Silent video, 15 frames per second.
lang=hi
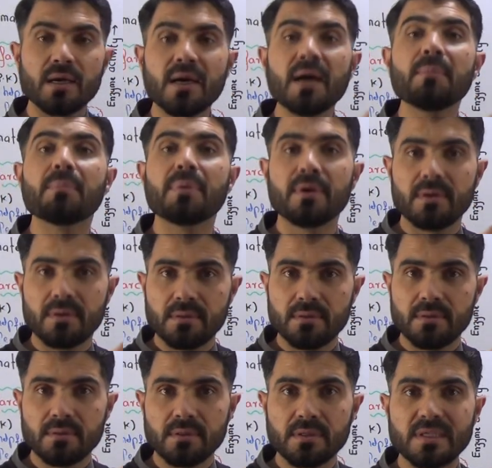कब
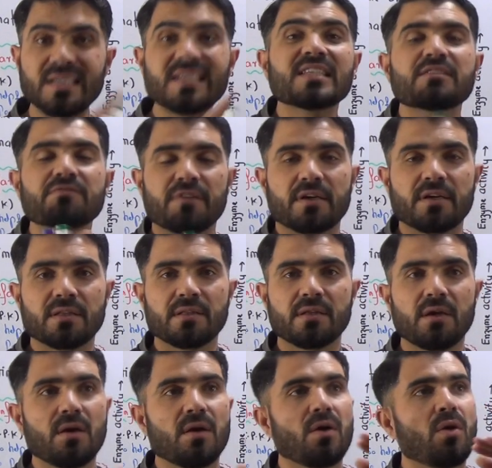किस
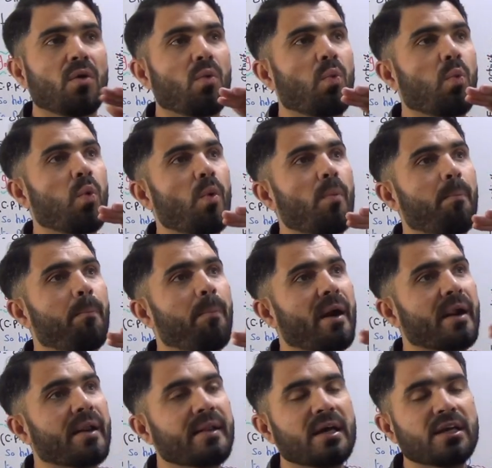वक्त वो
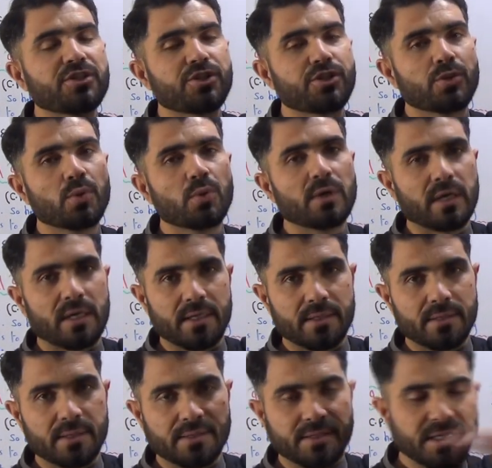बढ़ना शुरू कर
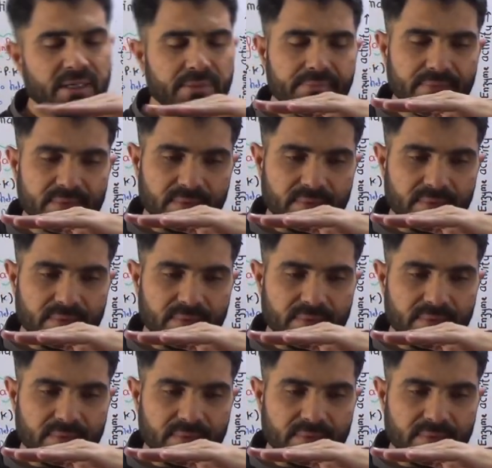लेता है ठीक है